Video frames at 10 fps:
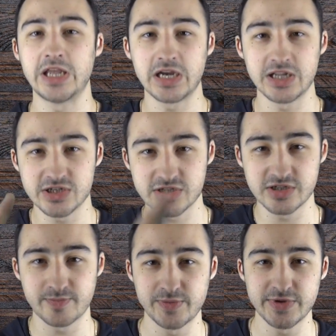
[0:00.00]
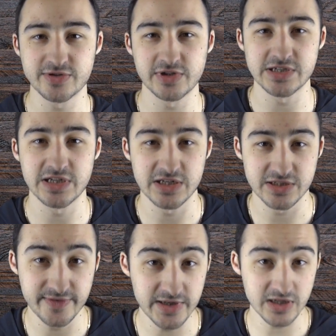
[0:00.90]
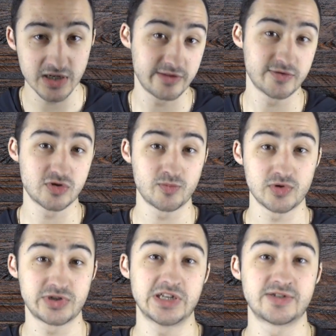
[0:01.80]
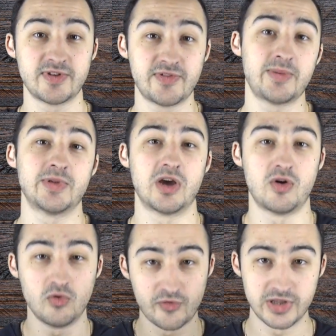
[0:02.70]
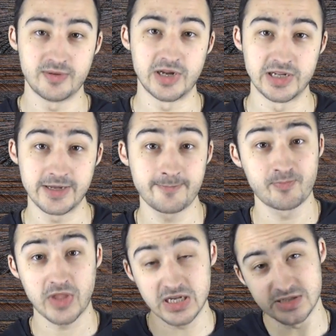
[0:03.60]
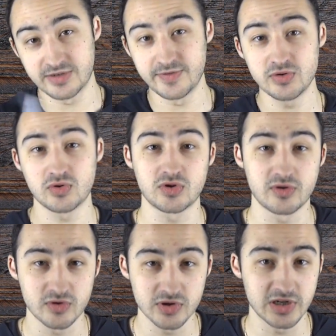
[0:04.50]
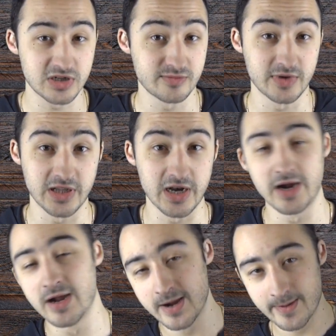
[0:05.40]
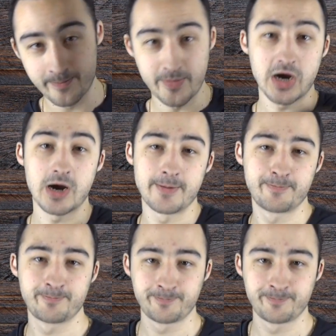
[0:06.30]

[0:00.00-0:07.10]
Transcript: и, конечно же, подписывайтесь на наш твиттер для того, чтобы получать своевременно уведомления о тех видео, которые выходят на нашем канале. Пока!